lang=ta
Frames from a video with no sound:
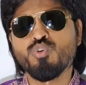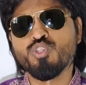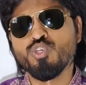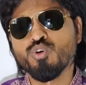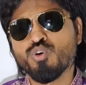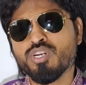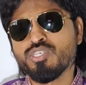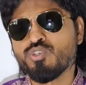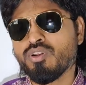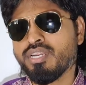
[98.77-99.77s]
உறுதியோடு
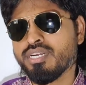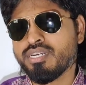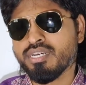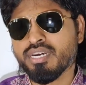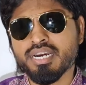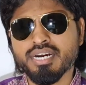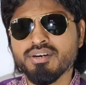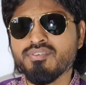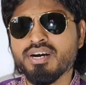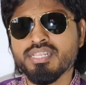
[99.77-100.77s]
சொல்லிக்கிட்டு
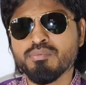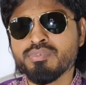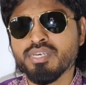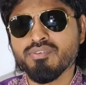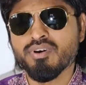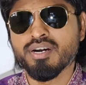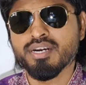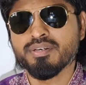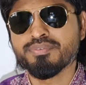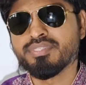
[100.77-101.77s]
இருக்கிறாங்க வாதம் செய்வாங்க